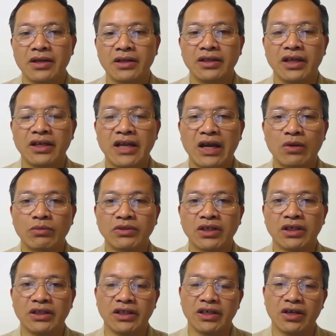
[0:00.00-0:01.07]
thì anh đại lúc bây giờ
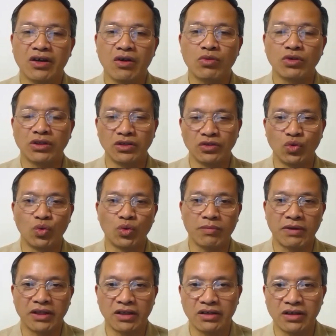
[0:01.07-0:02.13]
thì không tự
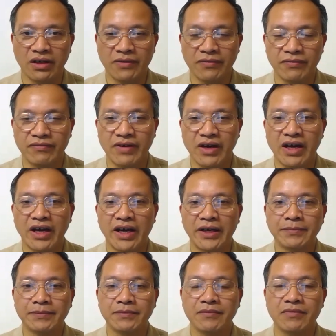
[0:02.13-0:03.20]
bản thân nữa và
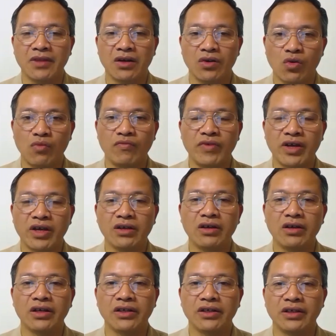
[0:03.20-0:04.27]
à, cùng với cái
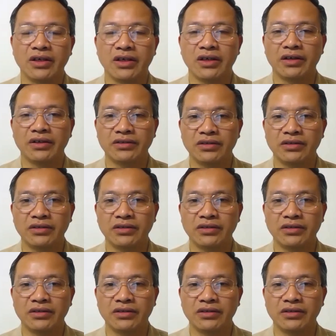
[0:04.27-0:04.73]
người à,